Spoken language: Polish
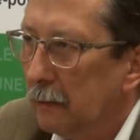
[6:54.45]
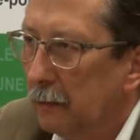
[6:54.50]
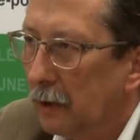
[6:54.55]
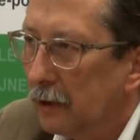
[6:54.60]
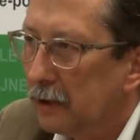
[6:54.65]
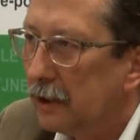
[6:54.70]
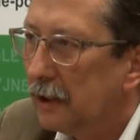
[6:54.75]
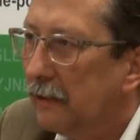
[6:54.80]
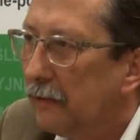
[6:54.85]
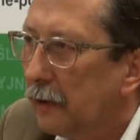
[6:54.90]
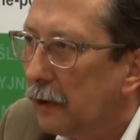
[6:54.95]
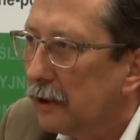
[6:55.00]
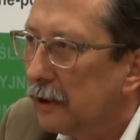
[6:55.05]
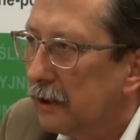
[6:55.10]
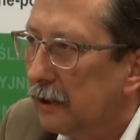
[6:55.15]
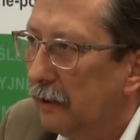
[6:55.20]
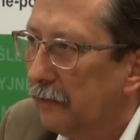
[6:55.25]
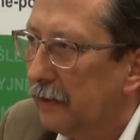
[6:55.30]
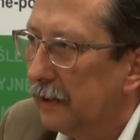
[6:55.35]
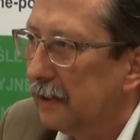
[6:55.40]

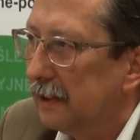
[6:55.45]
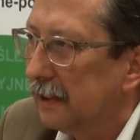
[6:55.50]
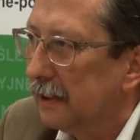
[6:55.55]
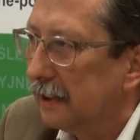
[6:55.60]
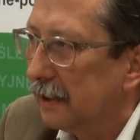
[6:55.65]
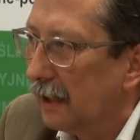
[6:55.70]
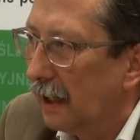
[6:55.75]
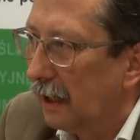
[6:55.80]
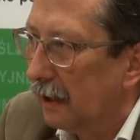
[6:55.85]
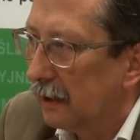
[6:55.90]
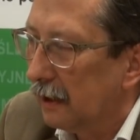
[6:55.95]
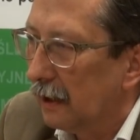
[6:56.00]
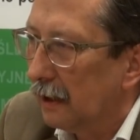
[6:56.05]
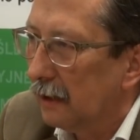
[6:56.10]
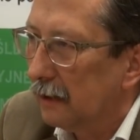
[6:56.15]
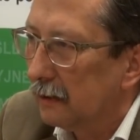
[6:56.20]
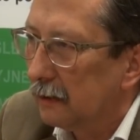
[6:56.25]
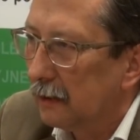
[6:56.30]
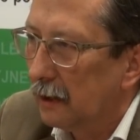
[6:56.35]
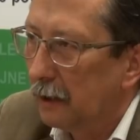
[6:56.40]
możliwości wyzyskania
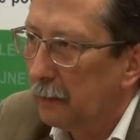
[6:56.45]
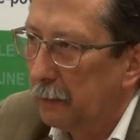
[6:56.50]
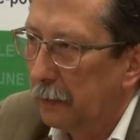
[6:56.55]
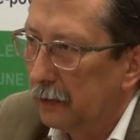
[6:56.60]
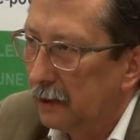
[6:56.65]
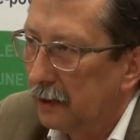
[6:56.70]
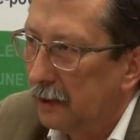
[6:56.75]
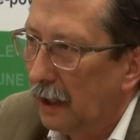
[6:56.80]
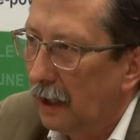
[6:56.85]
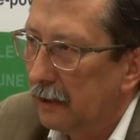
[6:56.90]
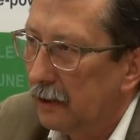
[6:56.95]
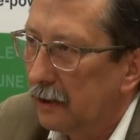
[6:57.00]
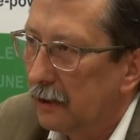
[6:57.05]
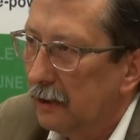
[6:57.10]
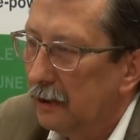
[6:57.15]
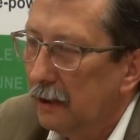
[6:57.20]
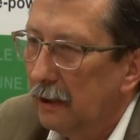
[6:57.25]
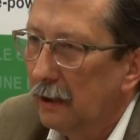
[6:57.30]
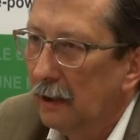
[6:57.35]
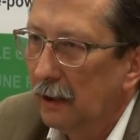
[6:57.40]
tych postaci
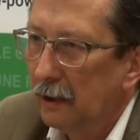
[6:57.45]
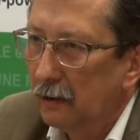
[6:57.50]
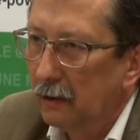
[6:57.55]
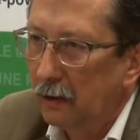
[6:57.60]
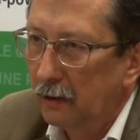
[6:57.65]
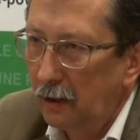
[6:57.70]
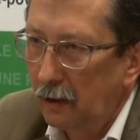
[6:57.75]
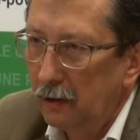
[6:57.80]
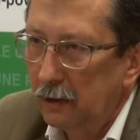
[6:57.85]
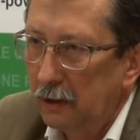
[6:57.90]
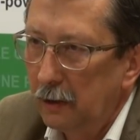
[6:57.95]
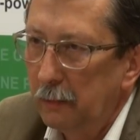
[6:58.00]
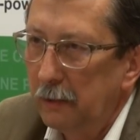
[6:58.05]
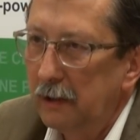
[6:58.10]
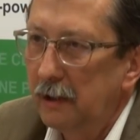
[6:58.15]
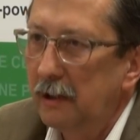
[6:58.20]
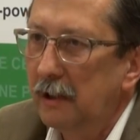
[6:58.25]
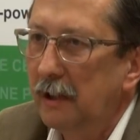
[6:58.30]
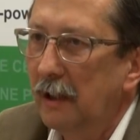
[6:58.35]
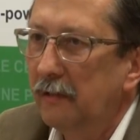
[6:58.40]
do tego, żeby
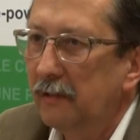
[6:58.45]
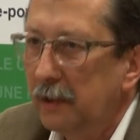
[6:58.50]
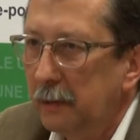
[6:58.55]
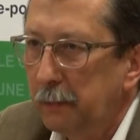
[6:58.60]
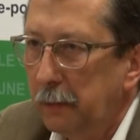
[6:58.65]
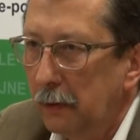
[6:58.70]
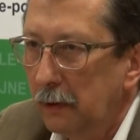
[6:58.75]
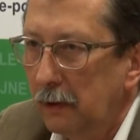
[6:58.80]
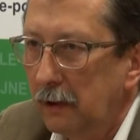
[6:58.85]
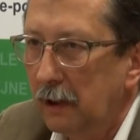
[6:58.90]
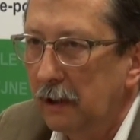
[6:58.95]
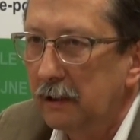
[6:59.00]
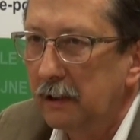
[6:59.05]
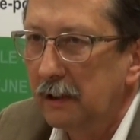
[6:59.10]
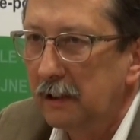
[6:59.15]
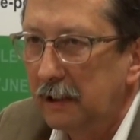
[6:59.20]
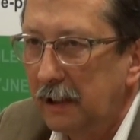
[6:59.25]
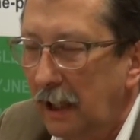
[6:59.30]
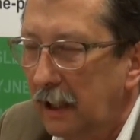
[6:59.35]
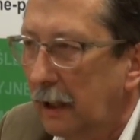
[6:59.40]
dzisiaj wspólnie
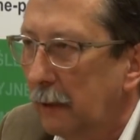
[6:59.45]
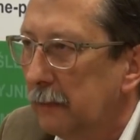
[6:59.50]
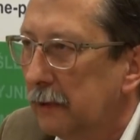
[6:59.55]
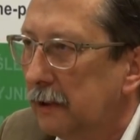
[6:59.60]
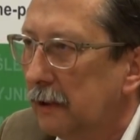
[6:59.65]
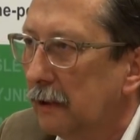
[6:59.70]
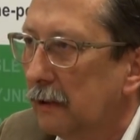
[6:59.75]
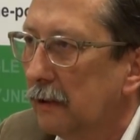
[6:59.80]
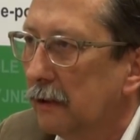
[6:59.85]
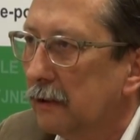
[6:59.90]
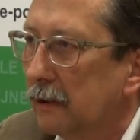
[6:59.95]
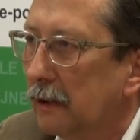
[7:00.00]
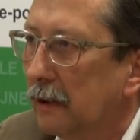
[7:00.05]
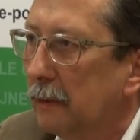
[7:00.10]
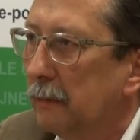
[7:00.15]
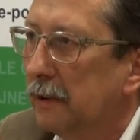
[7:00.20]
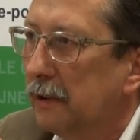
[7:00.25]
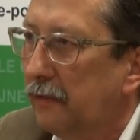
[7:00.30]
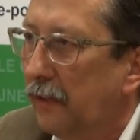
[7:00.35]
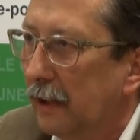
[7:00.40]
ze Stanami
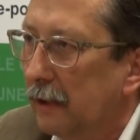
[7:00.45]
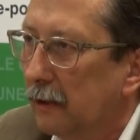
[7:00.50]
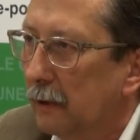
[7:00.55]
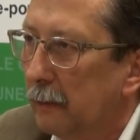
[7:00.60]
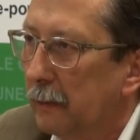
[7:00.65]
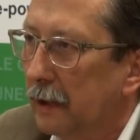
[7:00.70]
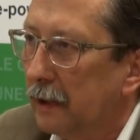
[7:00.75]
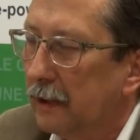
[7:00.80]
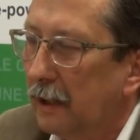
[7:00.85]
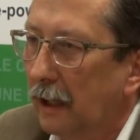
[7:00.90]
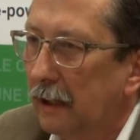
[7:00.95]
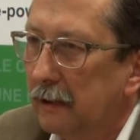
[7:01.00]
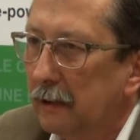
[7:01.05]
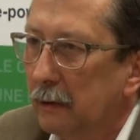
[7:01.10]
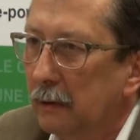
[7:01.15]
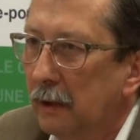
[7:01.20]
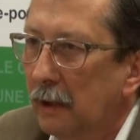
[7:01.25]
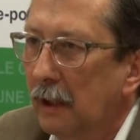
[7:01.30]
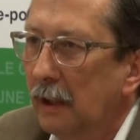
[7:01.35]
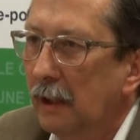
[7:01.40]
Zjednoczonymi, z Wielką Brytanią,